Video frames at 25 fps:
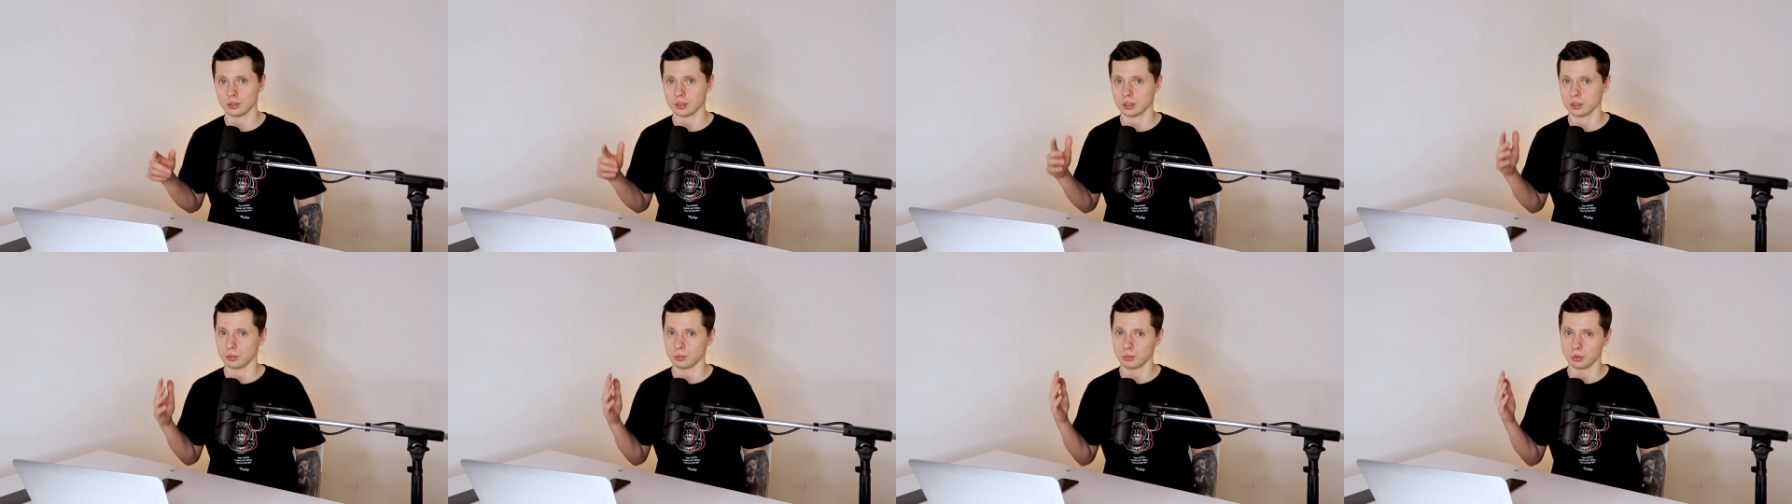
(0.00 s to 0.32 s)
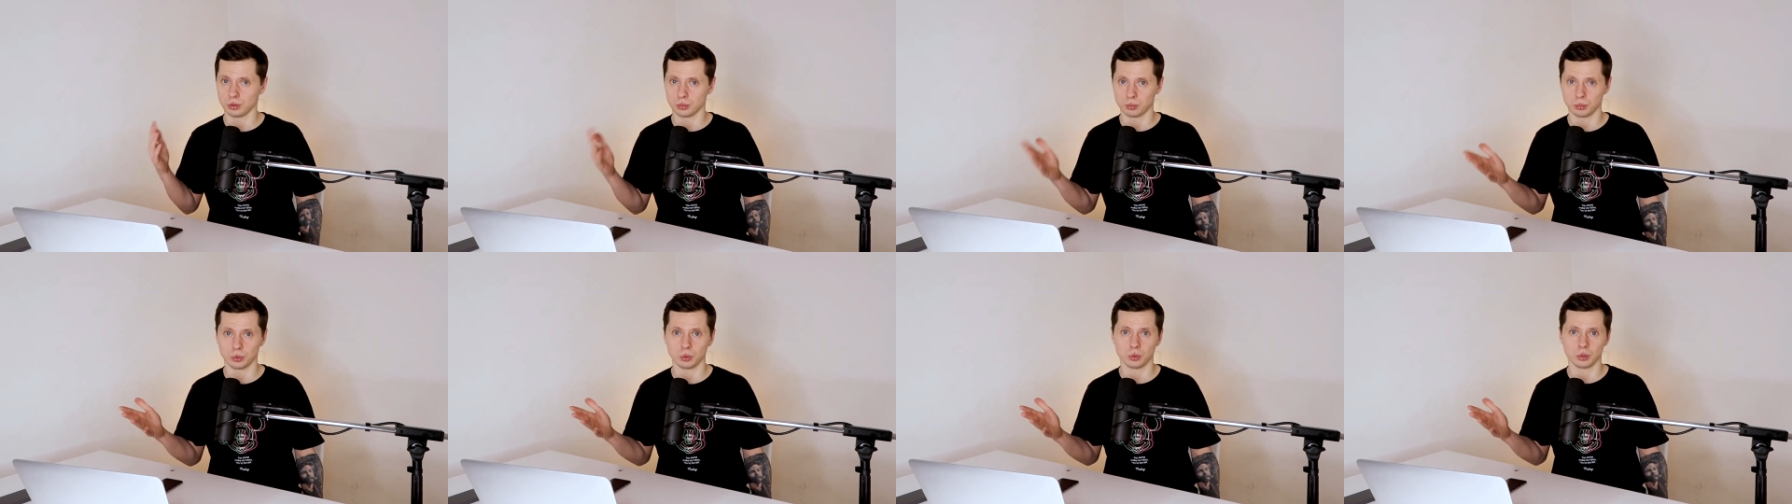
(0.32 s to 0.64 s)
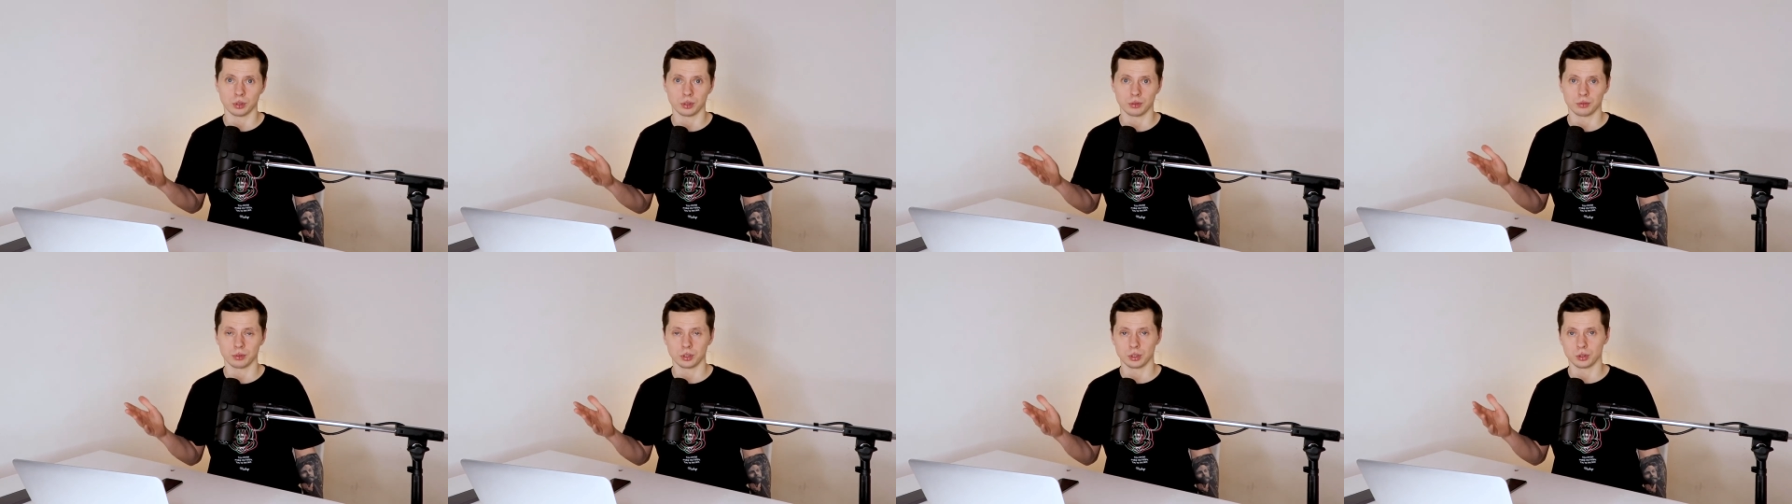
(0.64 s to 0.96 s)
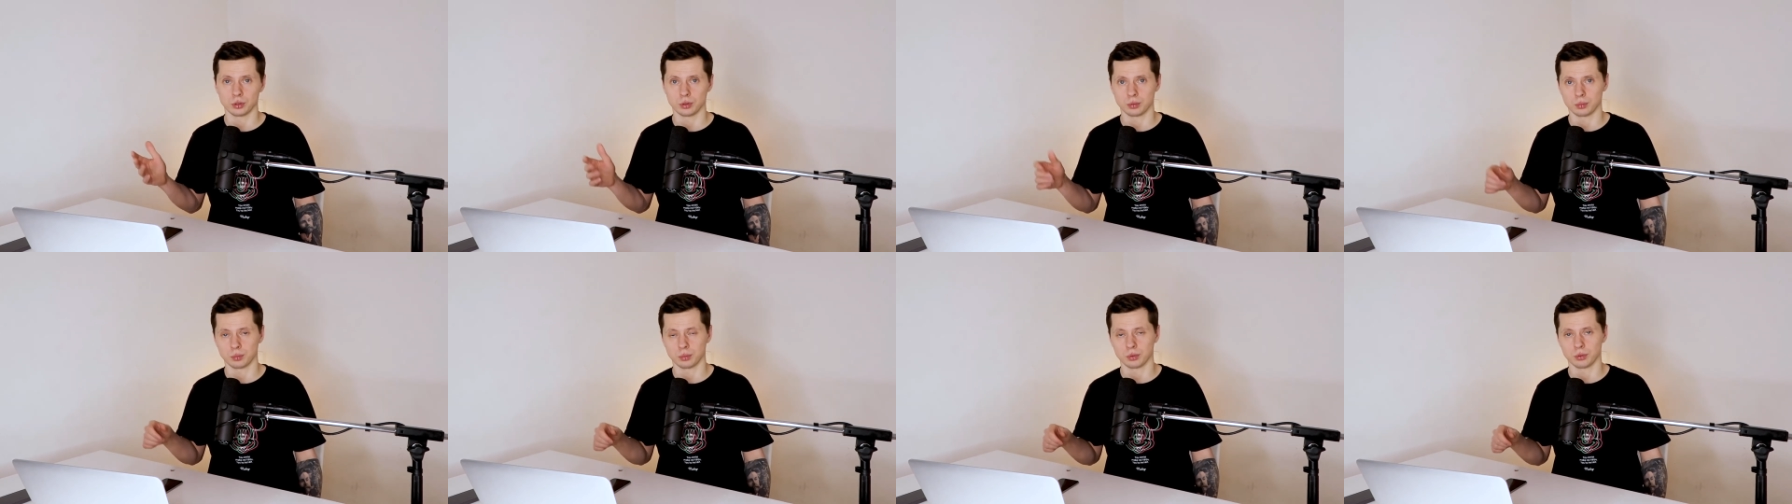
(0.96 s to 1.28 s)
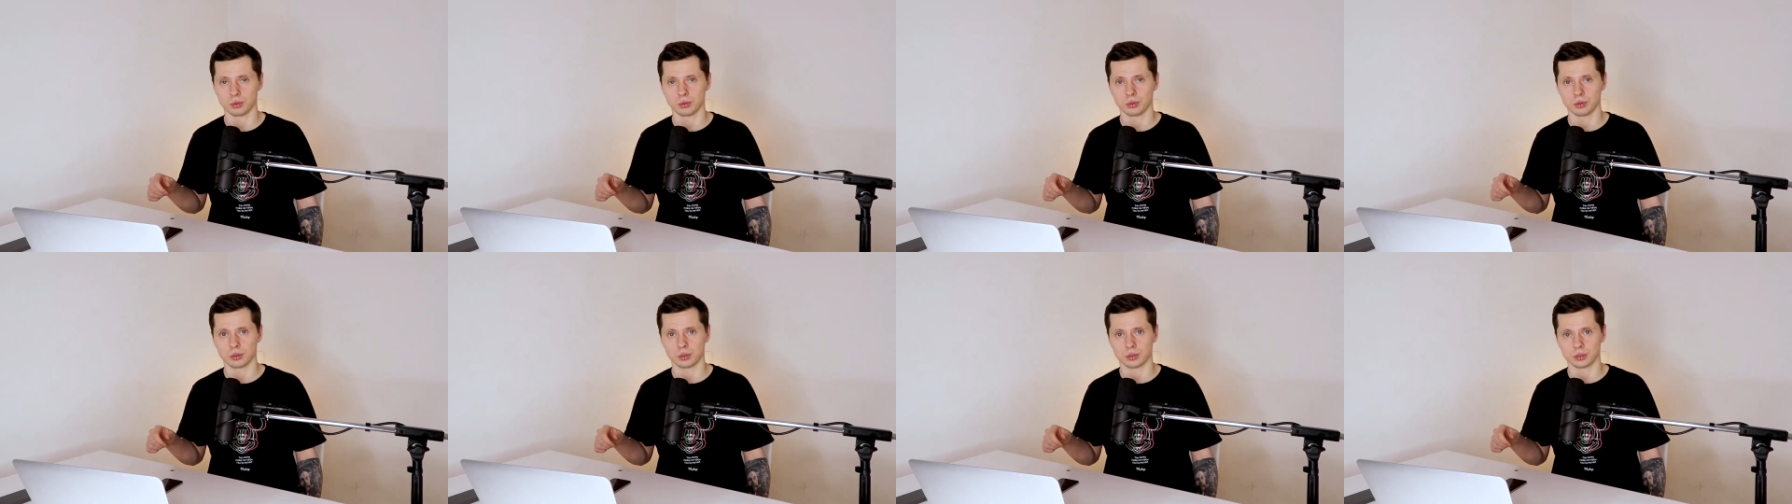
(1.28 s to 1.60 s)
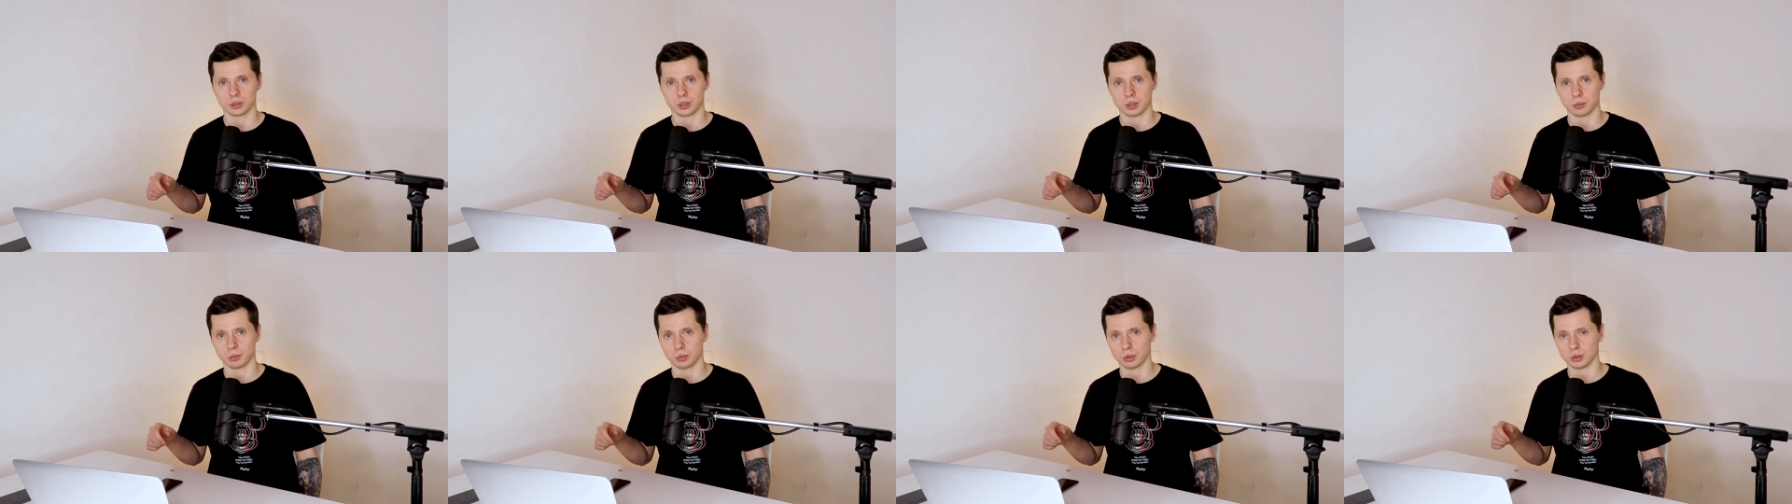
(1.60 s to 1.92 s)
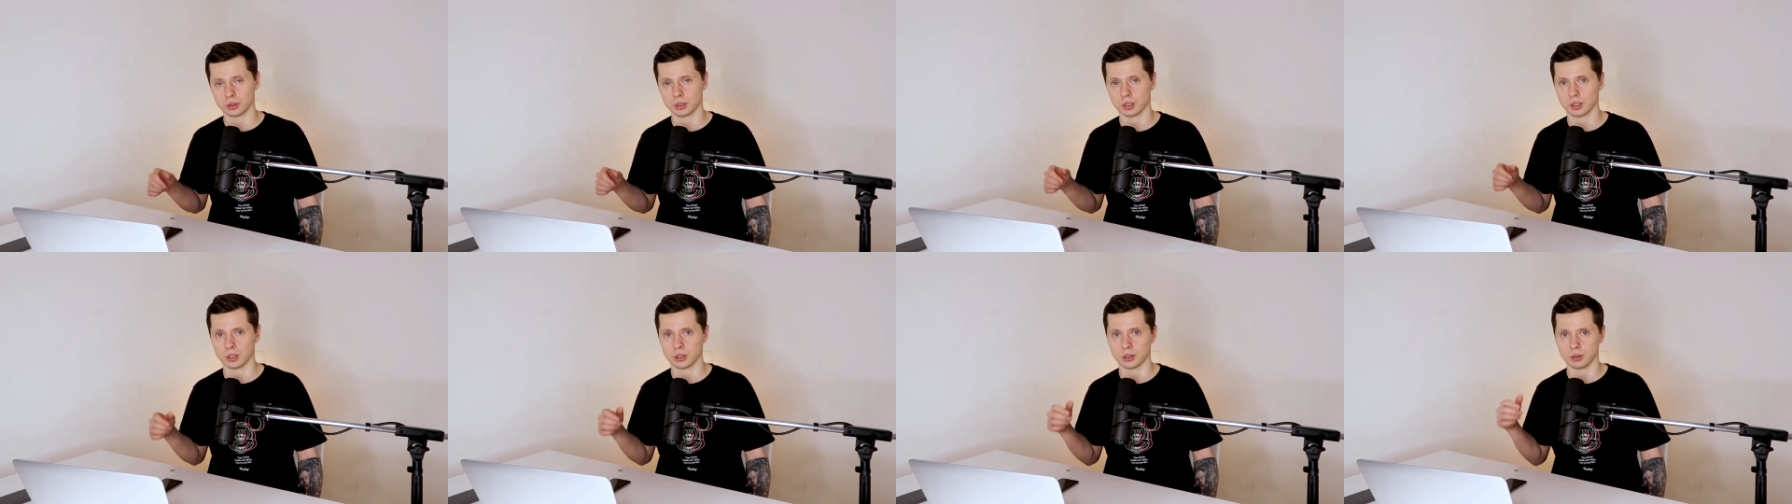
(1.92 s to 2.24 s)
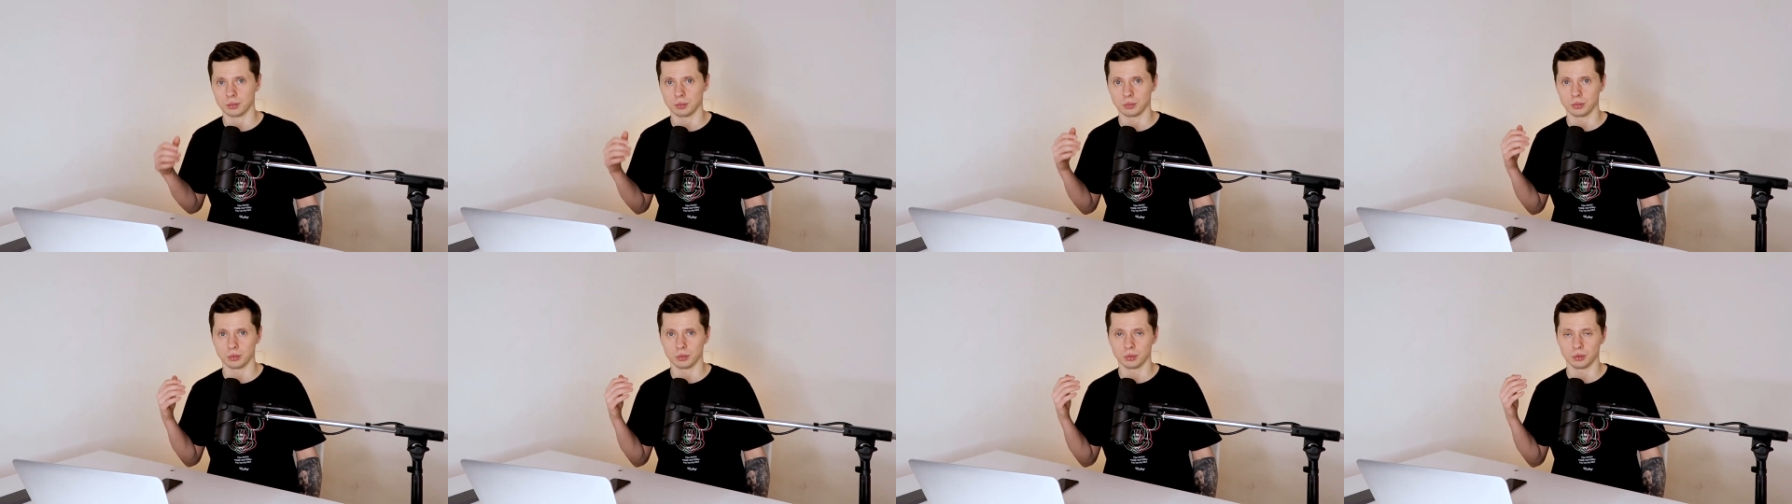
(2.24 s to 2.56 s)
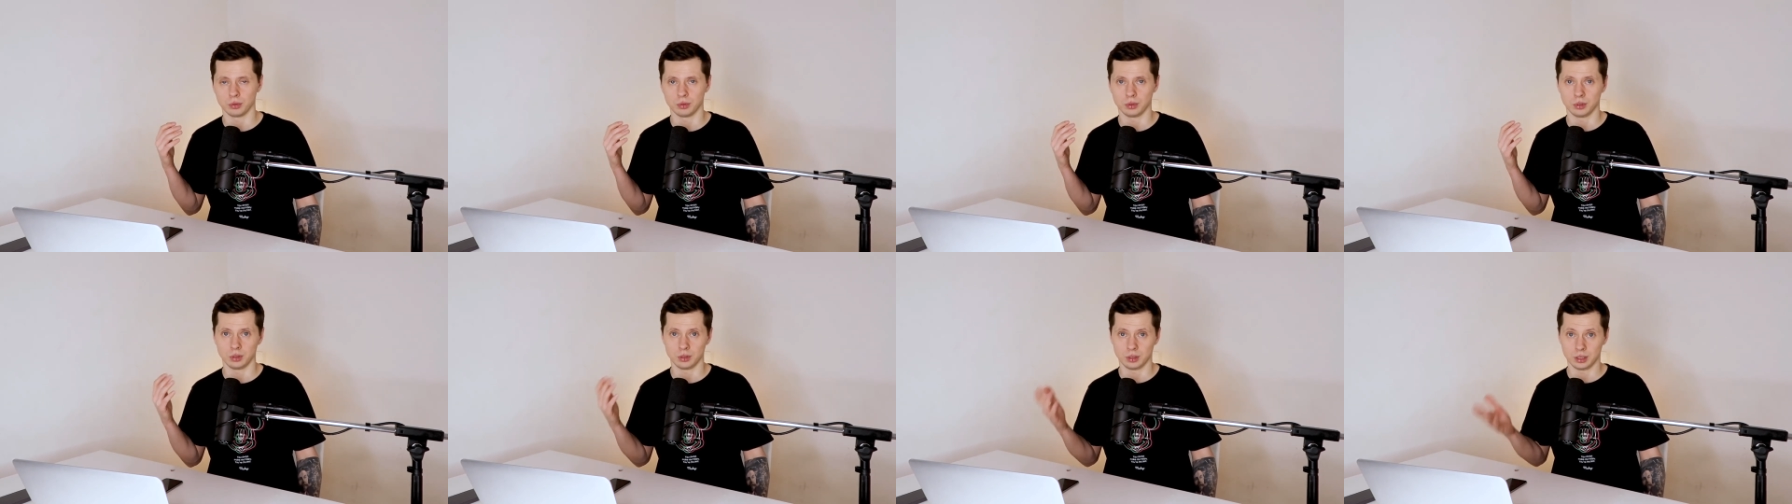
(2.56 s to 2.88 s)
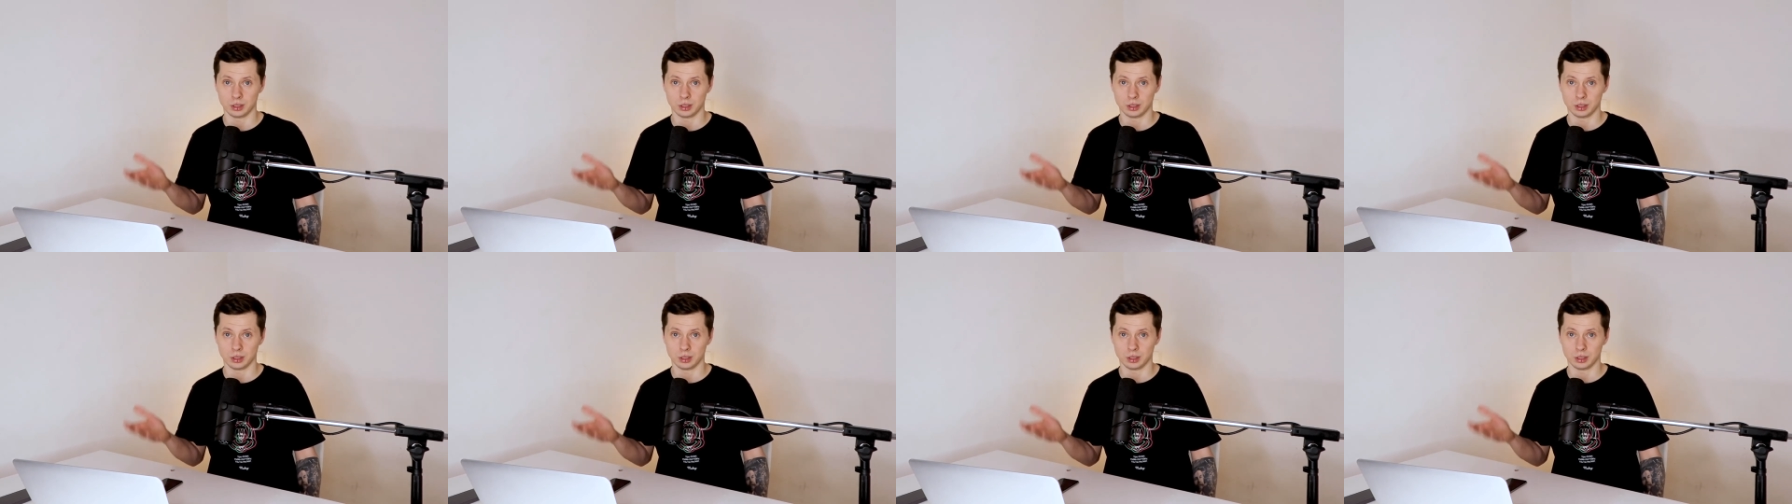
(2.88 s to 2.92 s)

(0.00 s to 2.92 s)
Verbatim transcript: здесь будет много видео по разработке, по